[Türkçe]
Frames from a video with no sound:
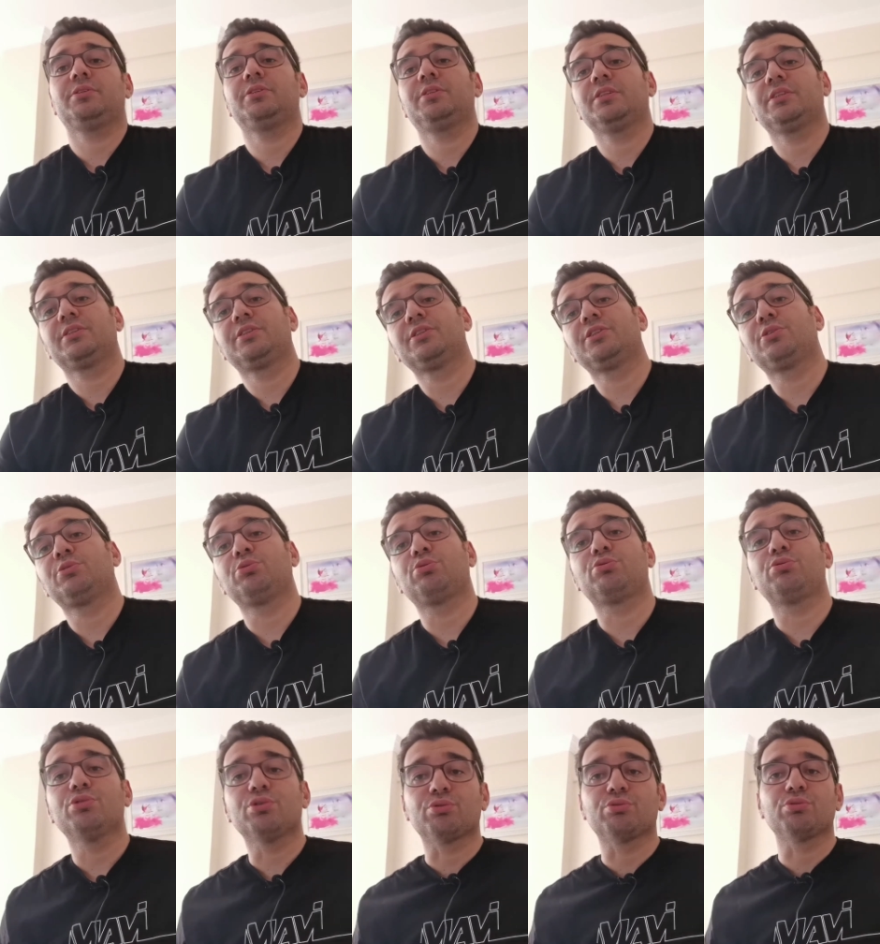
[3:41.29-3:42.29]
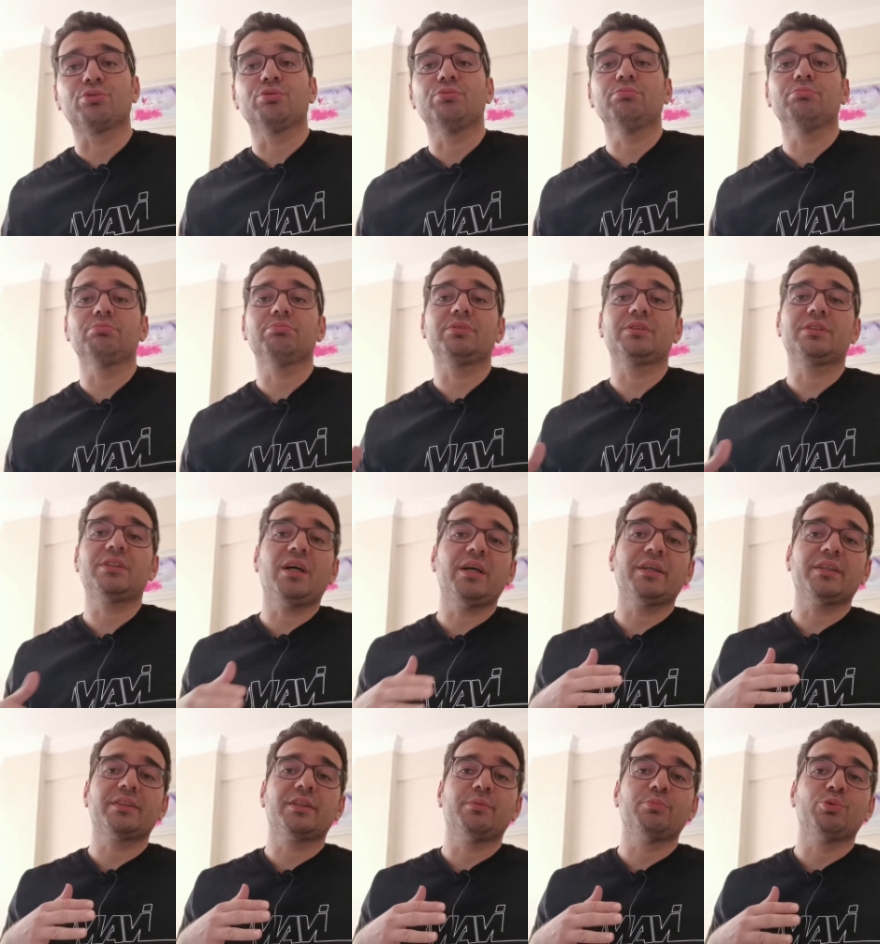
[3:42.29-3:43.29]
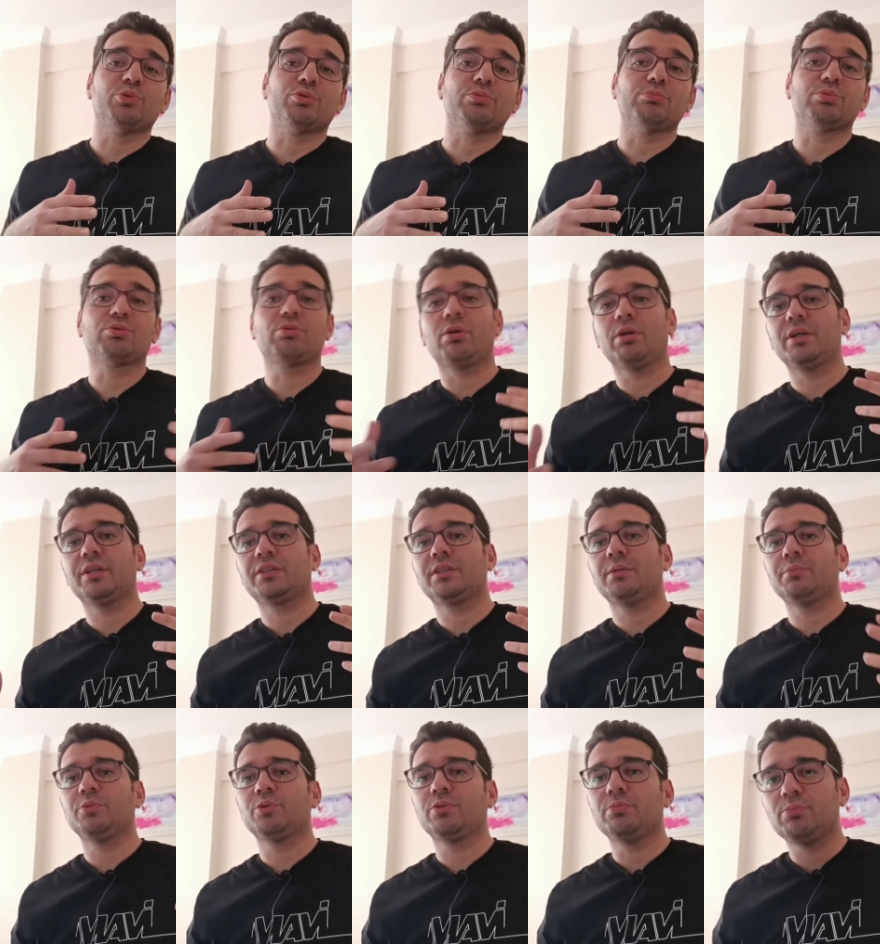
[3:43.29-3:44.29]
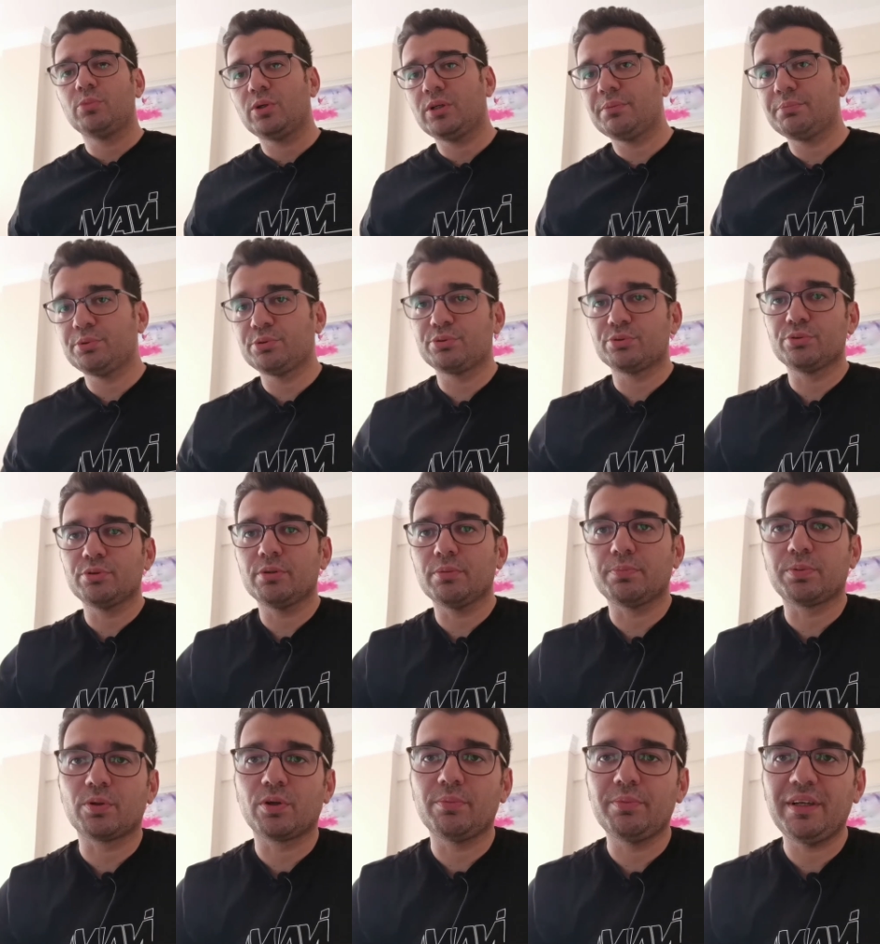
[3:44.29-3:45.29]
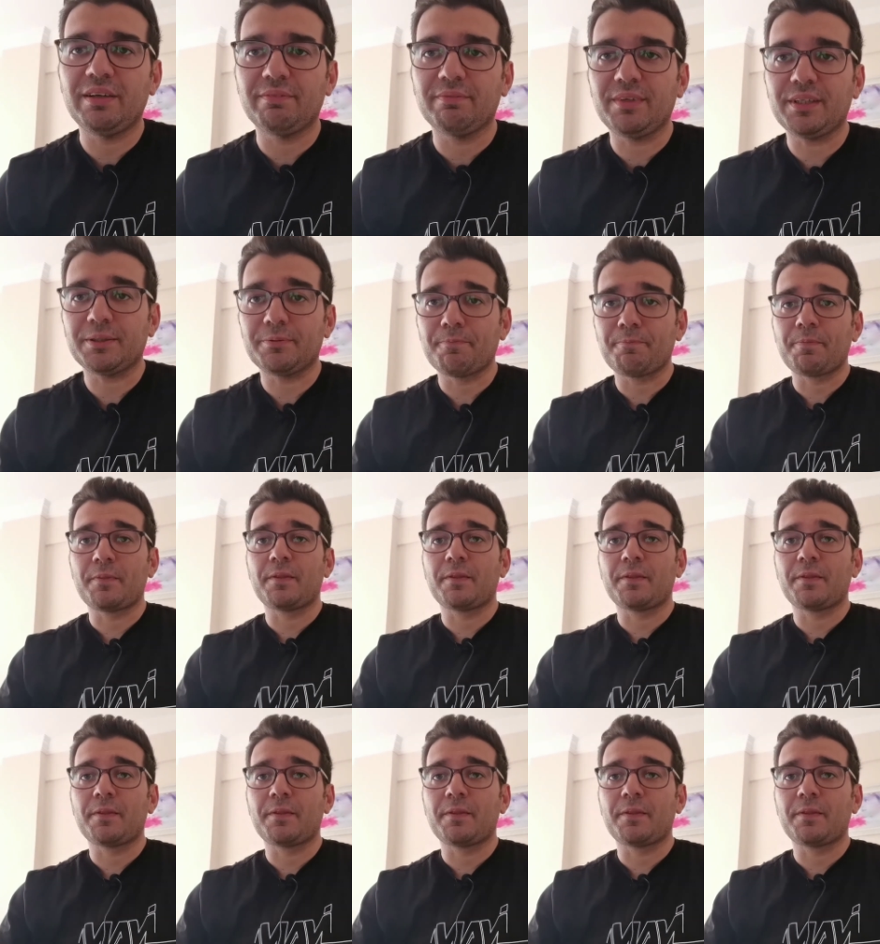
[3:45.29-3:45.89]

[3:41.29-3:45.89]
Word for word: İşte sırt üstü yatıyorum. Sağ yatamıyorum. Sola yatamıyorum. Böyle bir sürü problem var.